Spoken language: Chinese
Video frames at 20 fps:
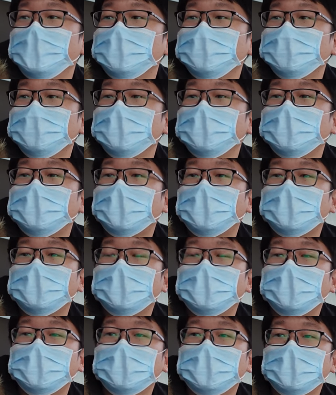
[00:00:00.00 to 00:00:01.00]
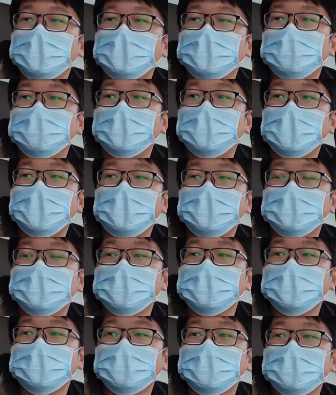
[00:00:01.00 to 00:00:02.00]
所以它的各种配
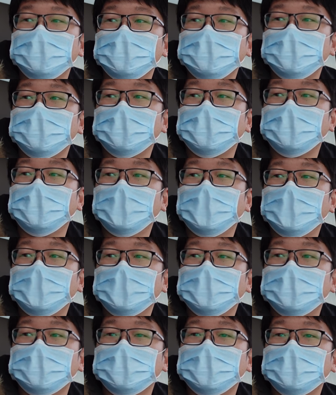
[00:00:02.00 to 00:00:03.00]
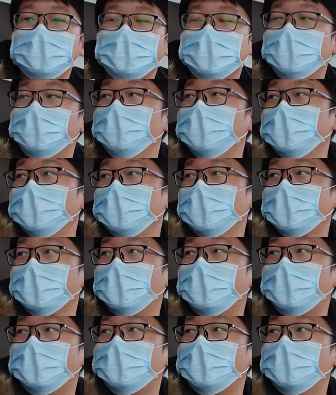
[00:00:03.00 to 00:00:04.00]
置就是说的成本也
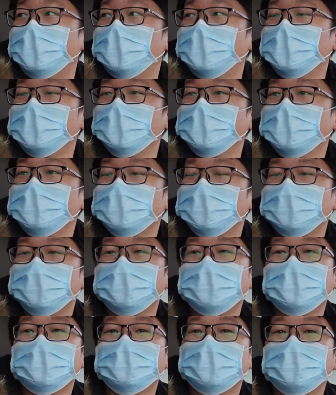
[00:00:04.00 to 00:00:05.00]
高。所以